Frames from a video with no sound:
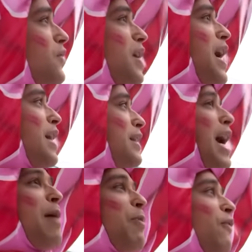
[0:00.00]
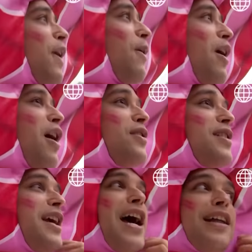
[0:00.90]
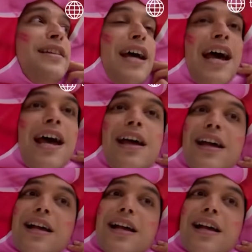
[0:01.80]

Siguiente, por favor. Siguiente.